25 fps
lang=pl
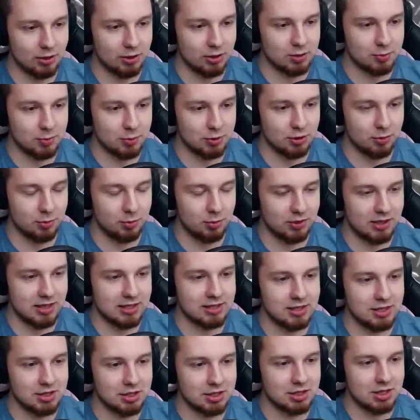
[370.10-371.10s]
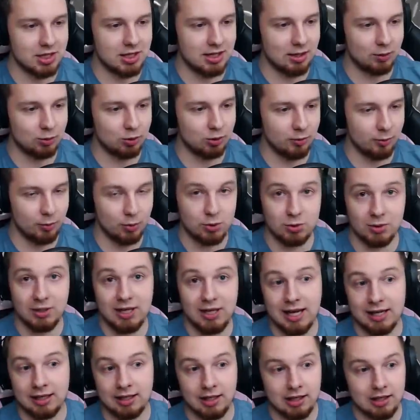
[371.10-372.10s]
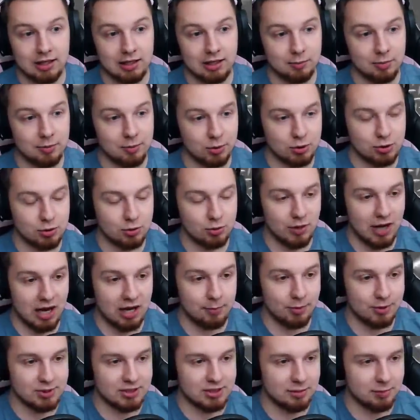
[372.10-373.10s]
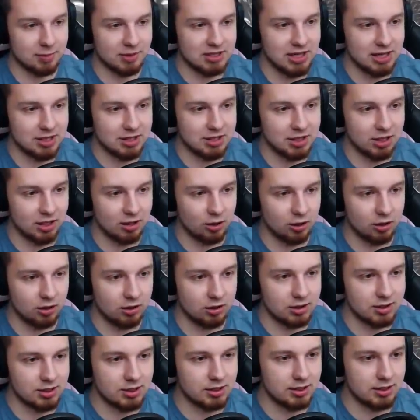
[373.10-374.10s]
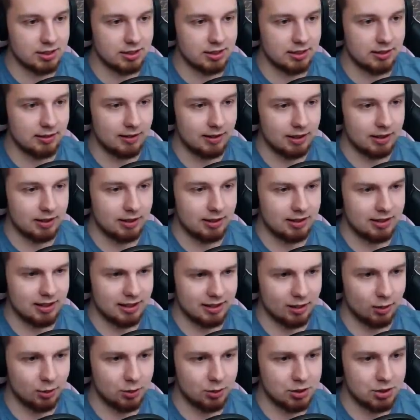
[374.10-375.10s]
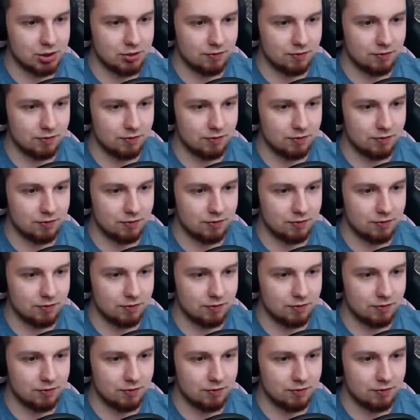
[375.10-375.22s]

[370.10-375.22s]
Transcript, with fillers: sposobu na zniszczenie autobusu, jak po prostu albo zepchnięcie go z jakiegoś